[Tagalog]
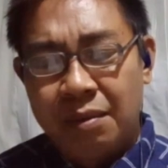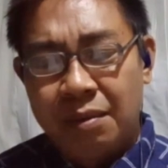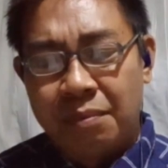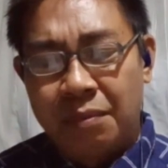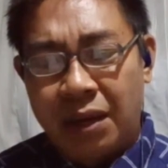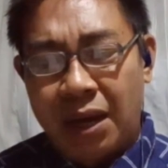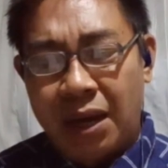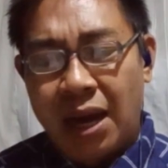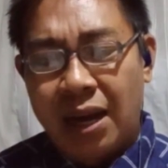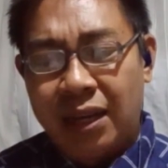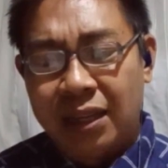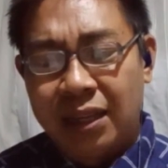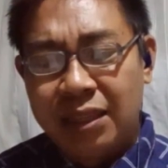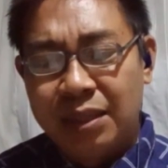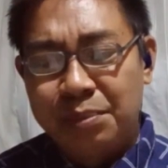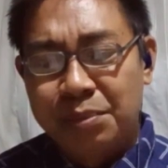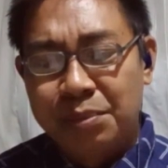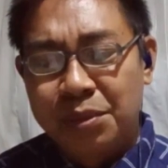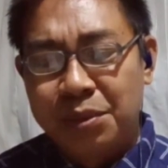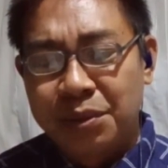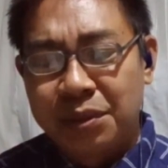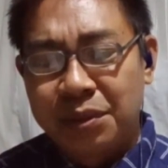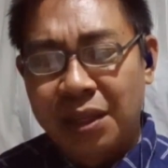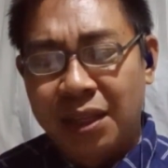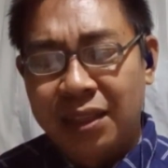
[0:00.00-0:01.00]

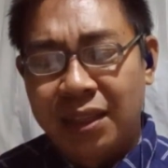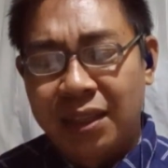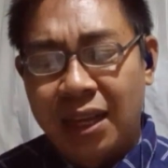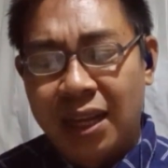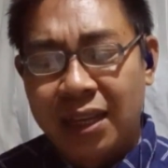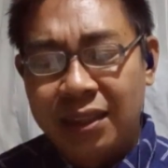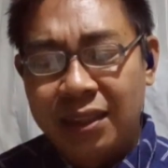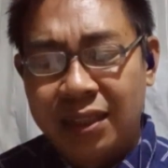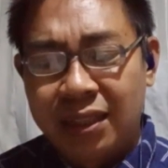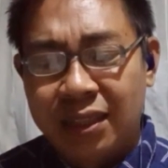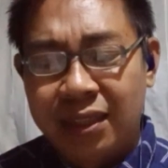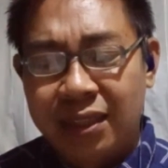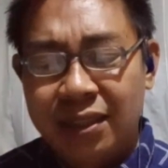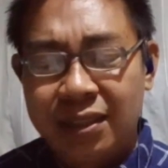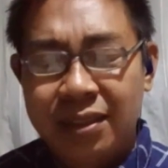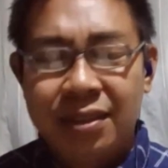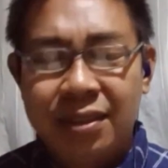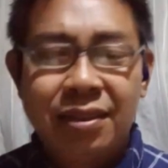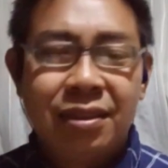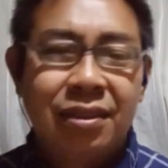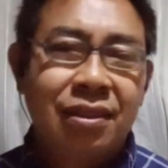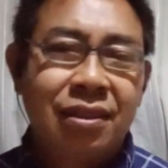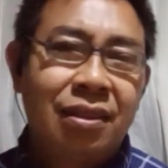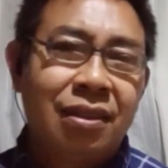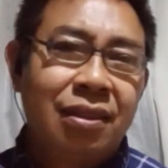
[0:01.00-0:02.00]
Makakalimutan
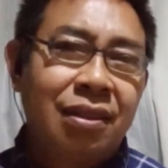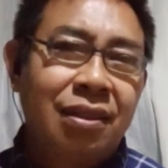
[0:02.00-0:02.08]
natin